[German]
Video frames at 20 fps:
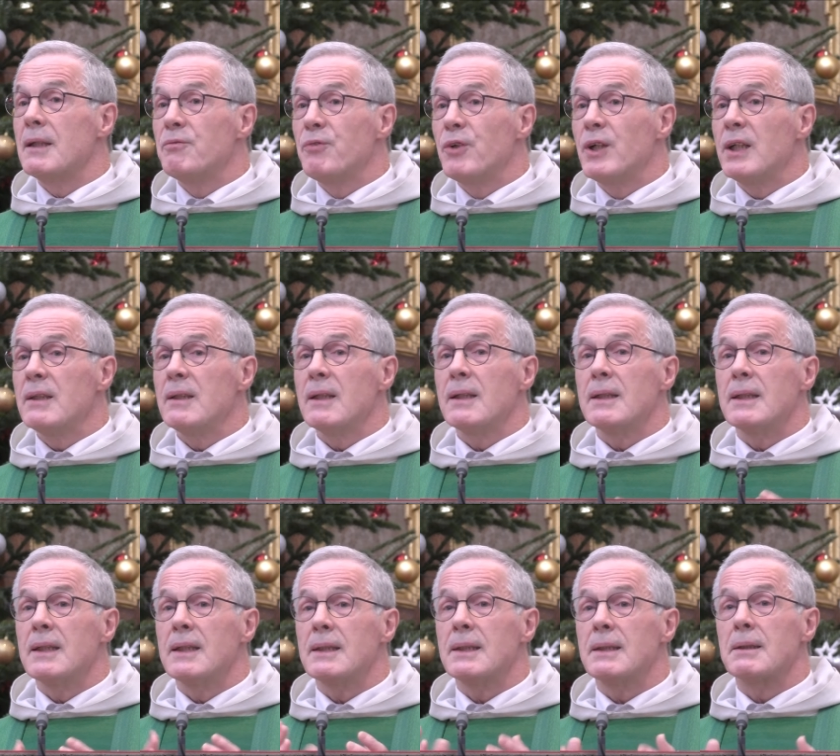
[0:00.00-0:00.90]
Die Worte
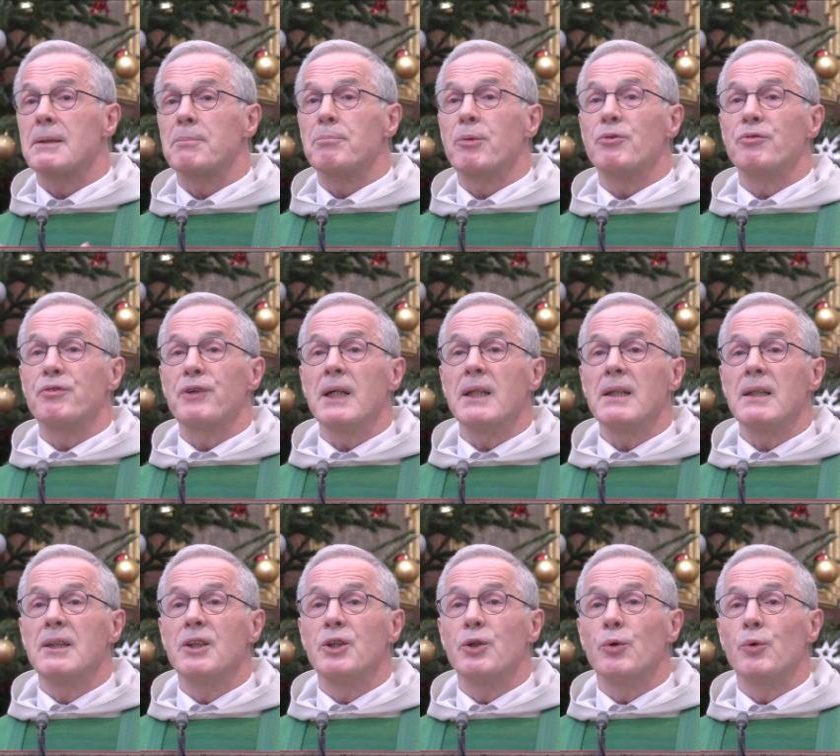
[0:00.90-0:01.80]
des
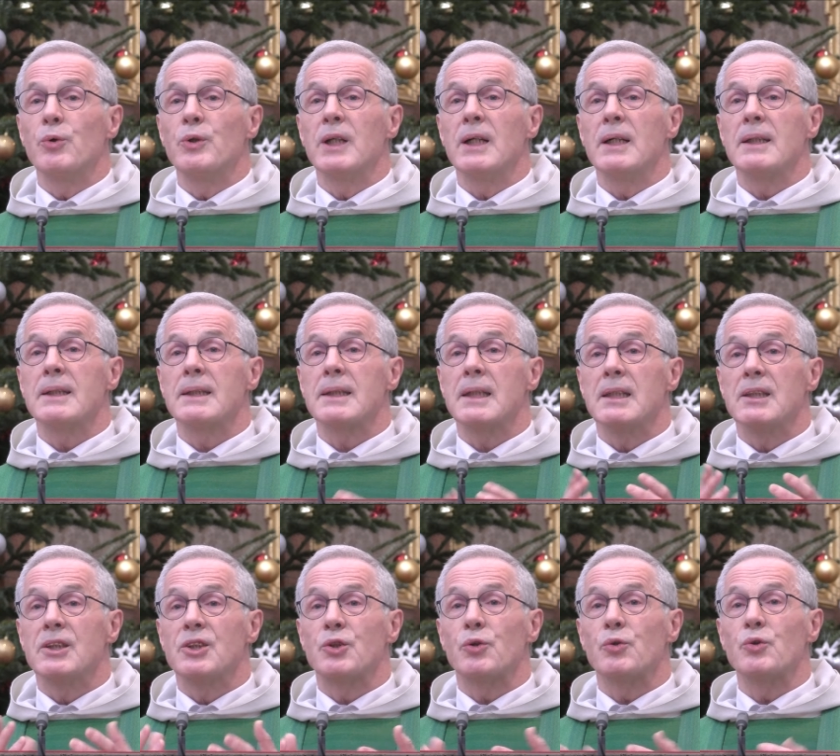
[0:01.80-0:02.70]
Propheten Jonas
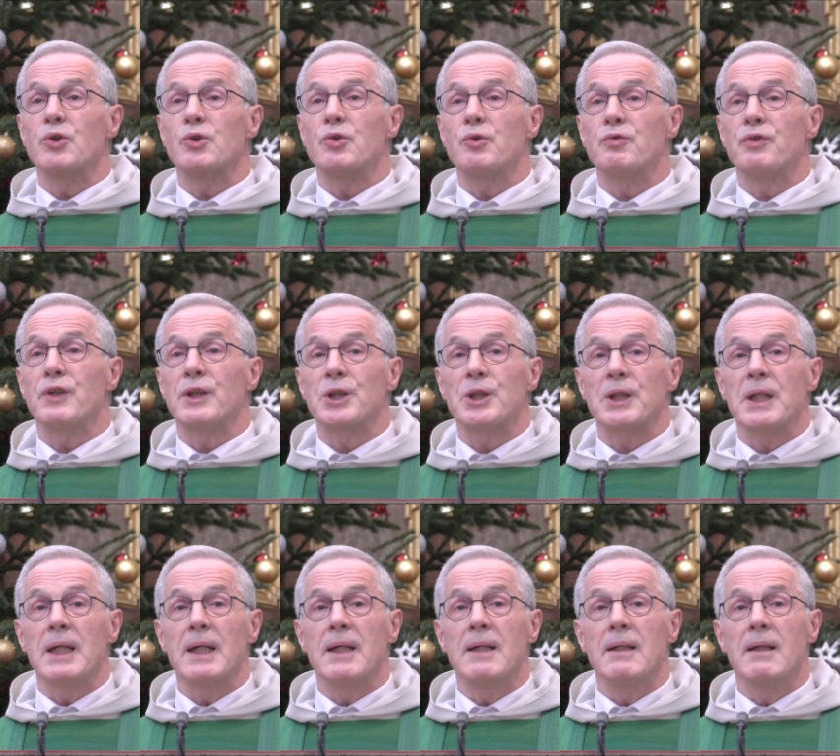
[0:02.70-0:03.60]
sind so zu
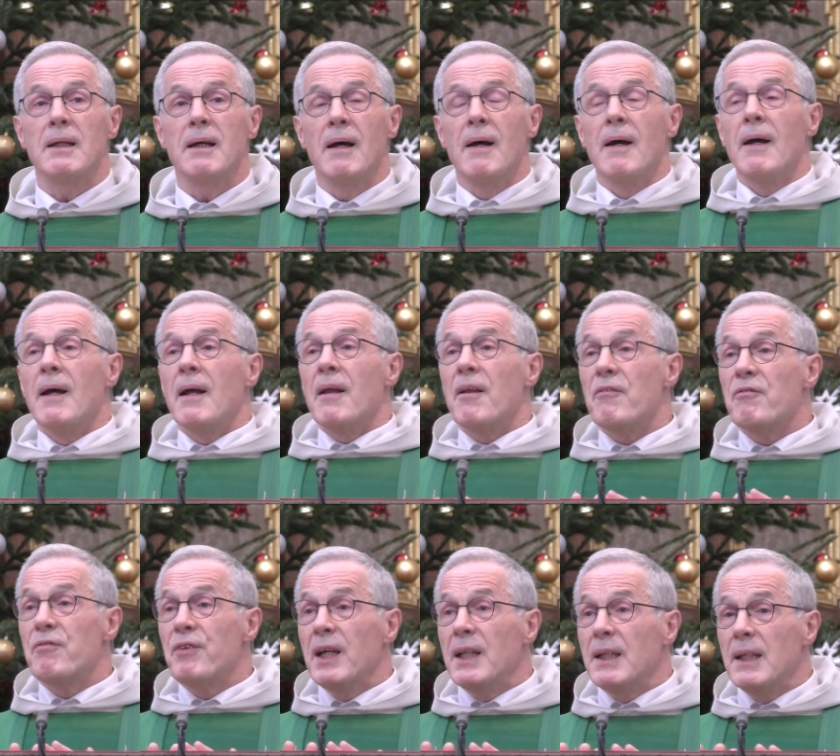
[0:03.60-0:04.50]
verstehen,
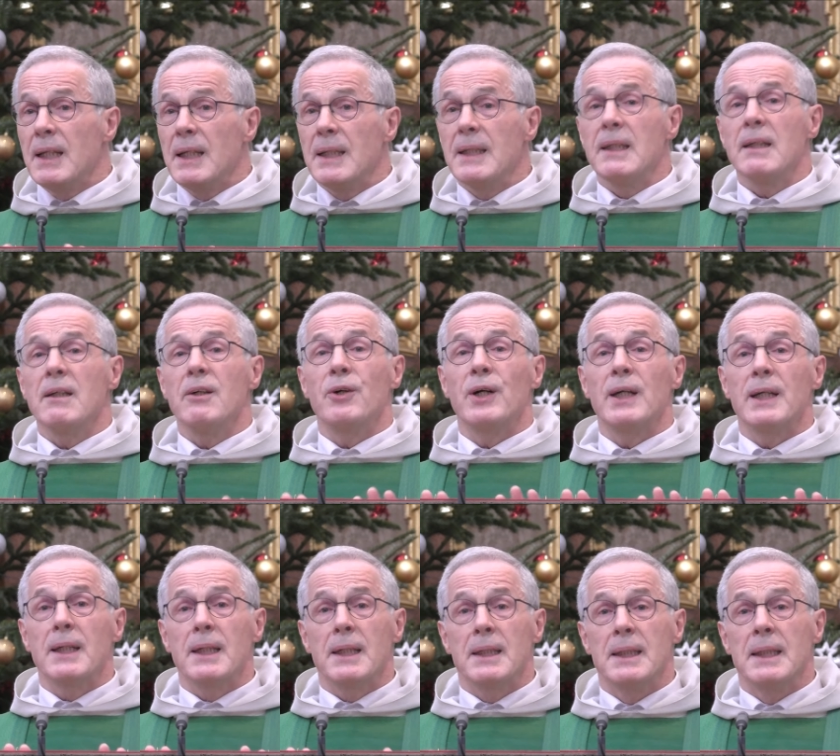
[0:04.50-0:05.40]
wenn ihr
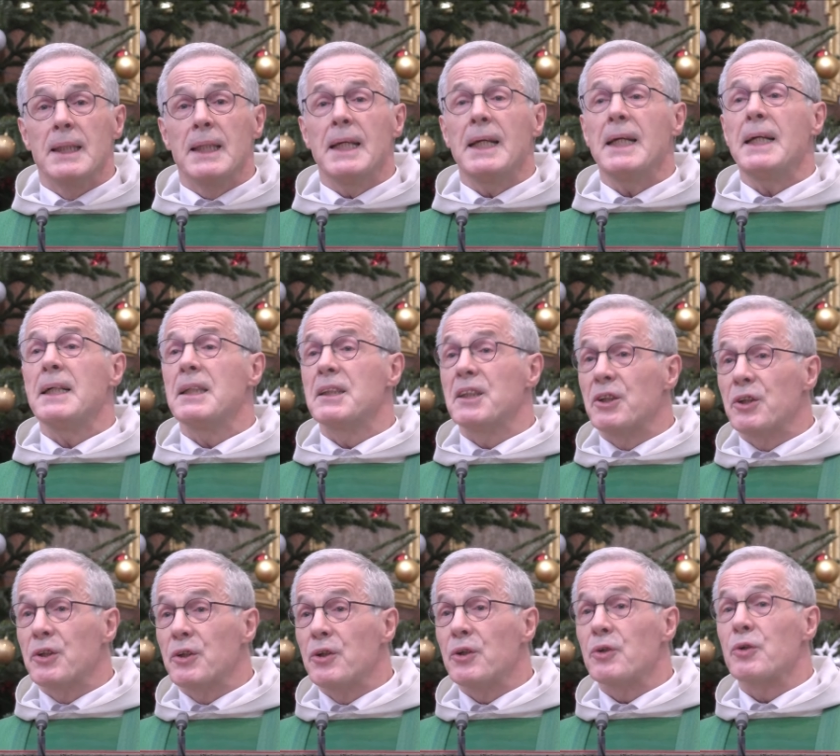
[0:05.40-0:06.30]
euch
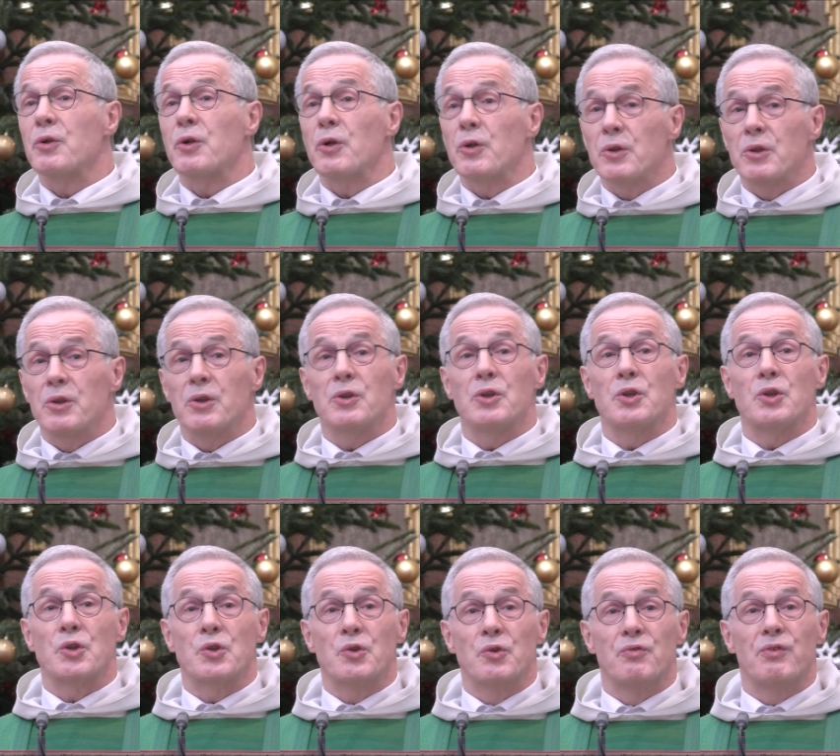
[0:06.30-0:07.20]
nicht Gott
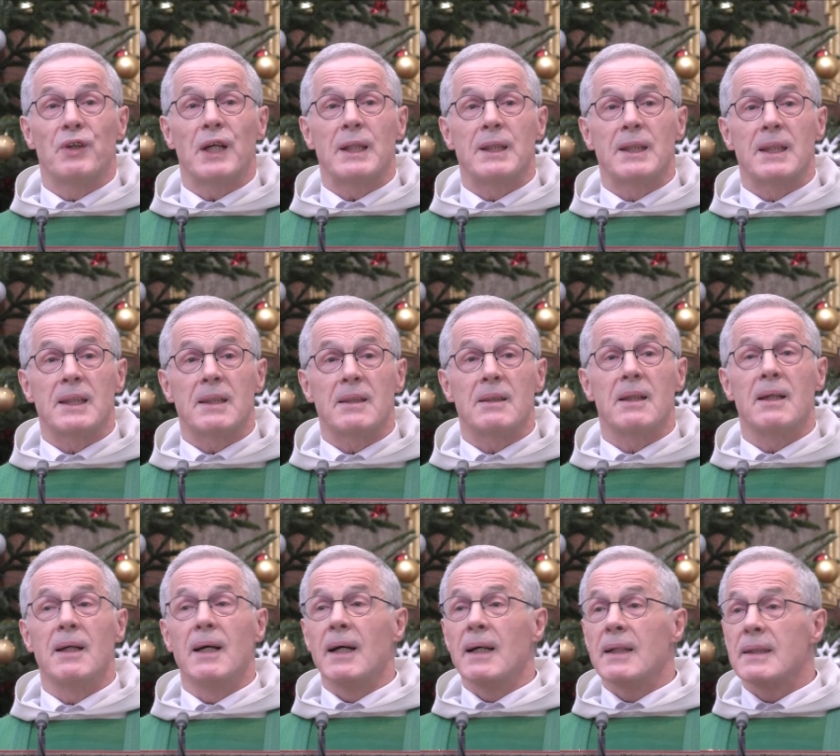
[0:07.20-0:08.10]

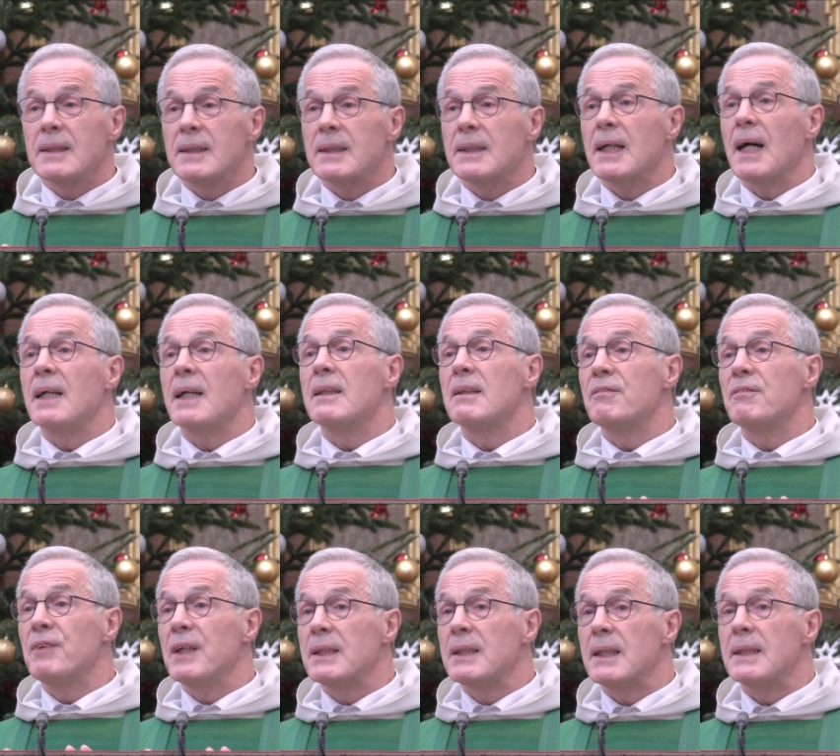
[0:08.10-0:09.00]
zuwendet,
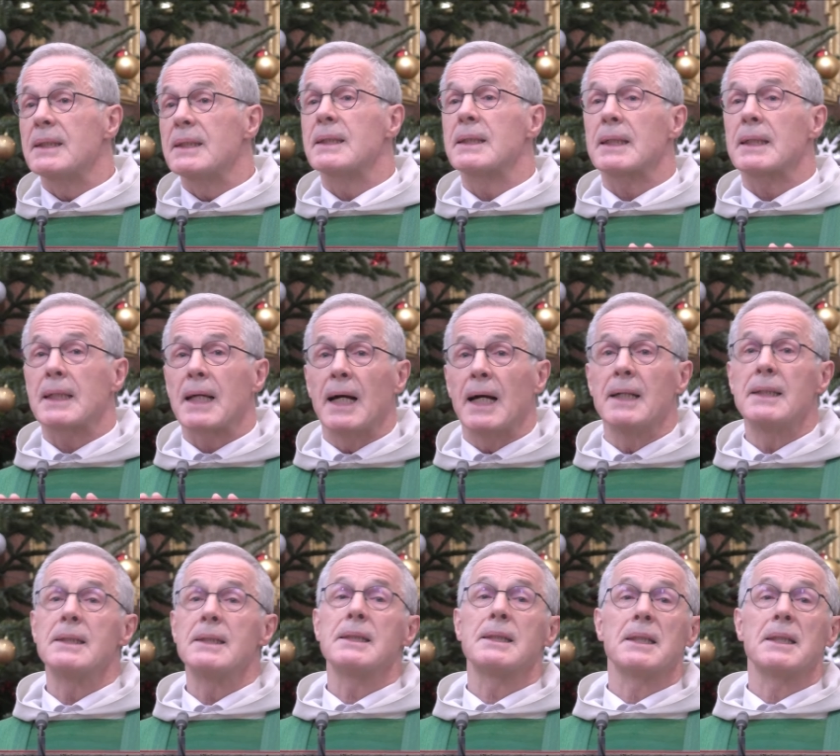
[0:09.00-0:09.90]
dann wird es
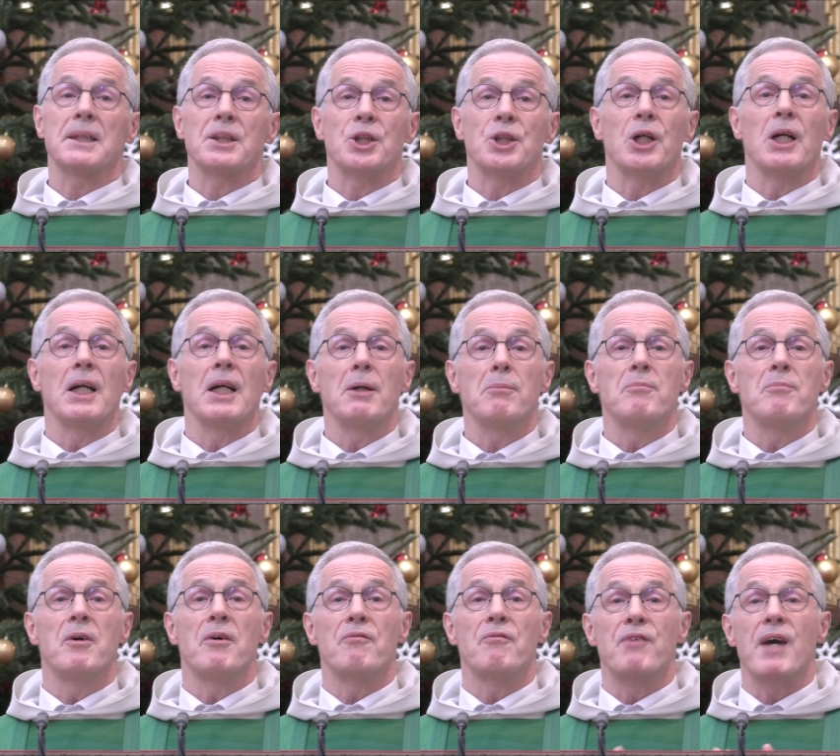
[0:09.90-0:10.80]
ganz
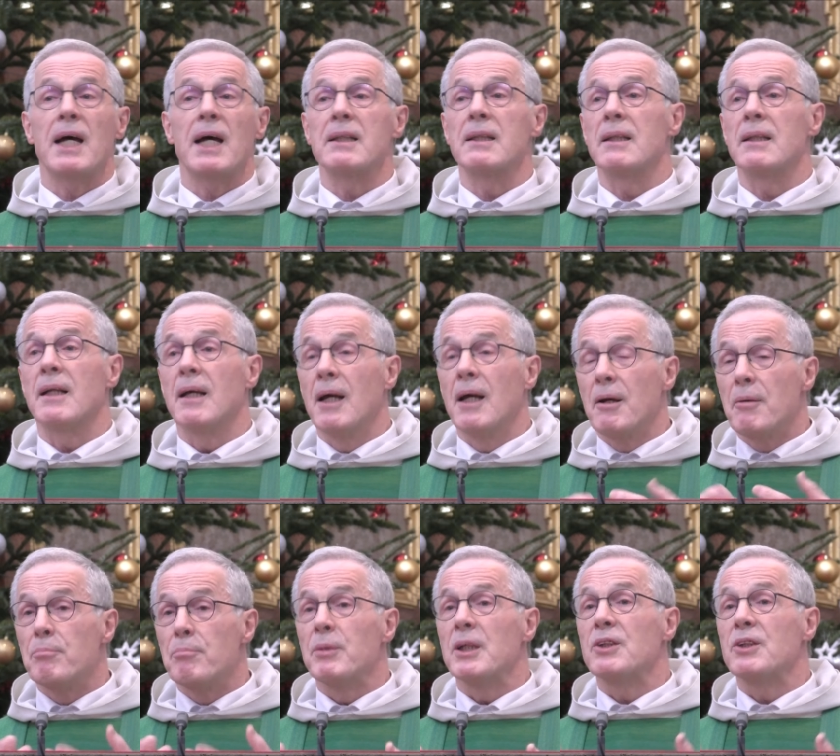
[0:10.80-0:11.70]
schlimm werden
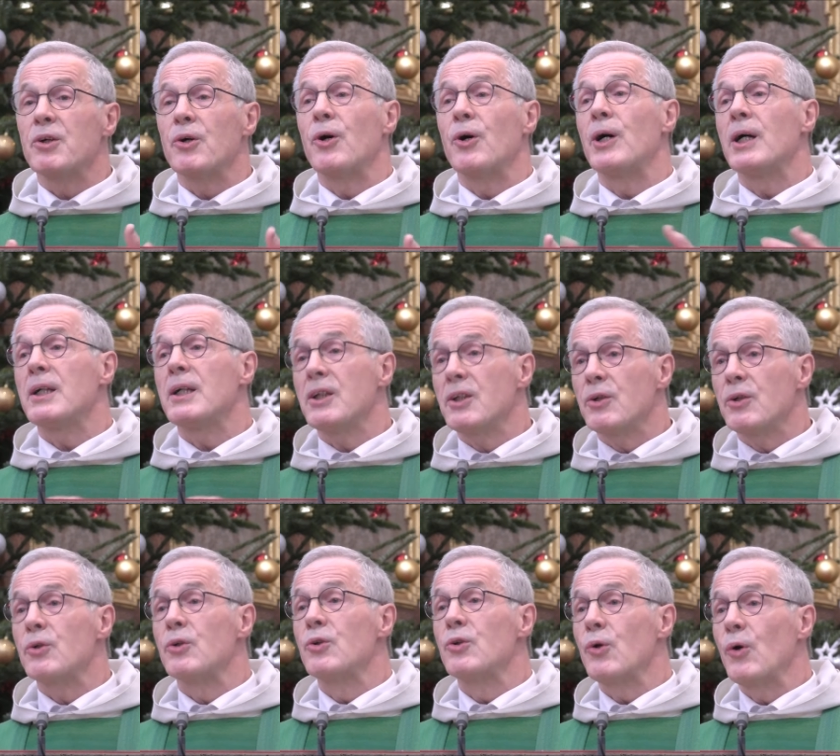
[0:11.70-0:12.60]
mit
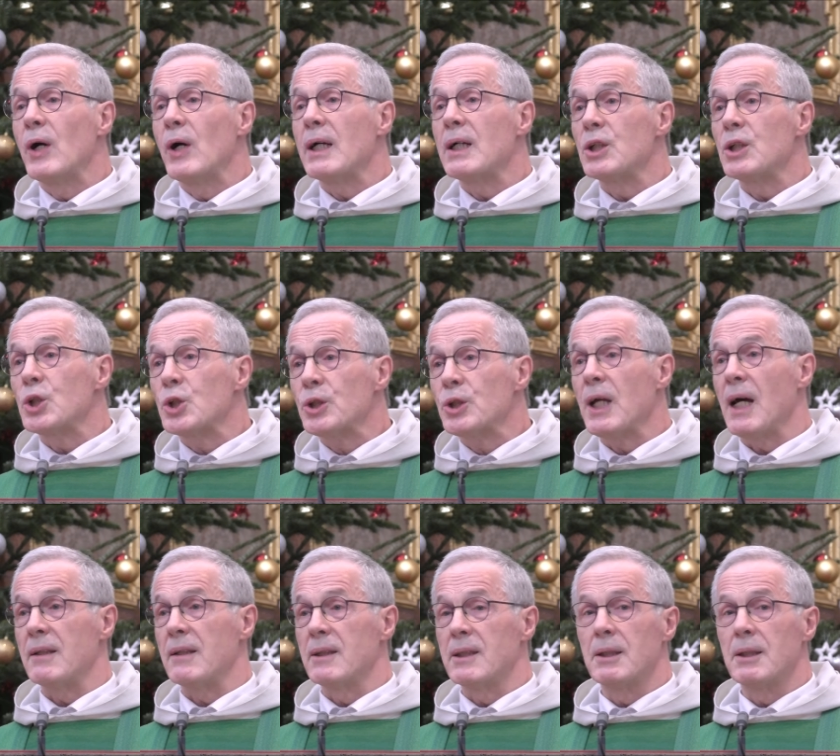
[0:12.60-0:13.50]
euch und eurer
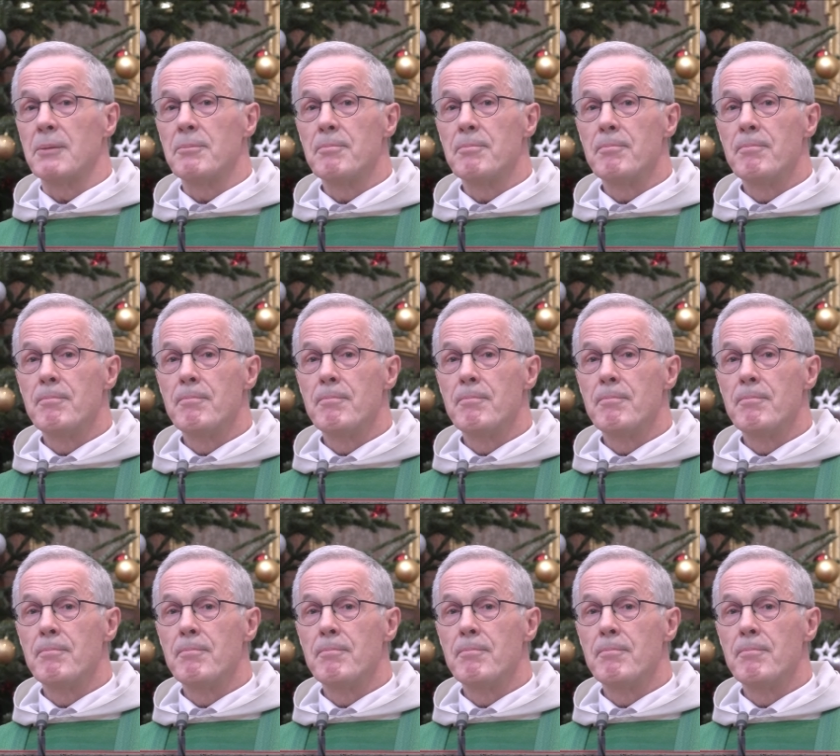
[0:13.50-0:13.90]
Stadt.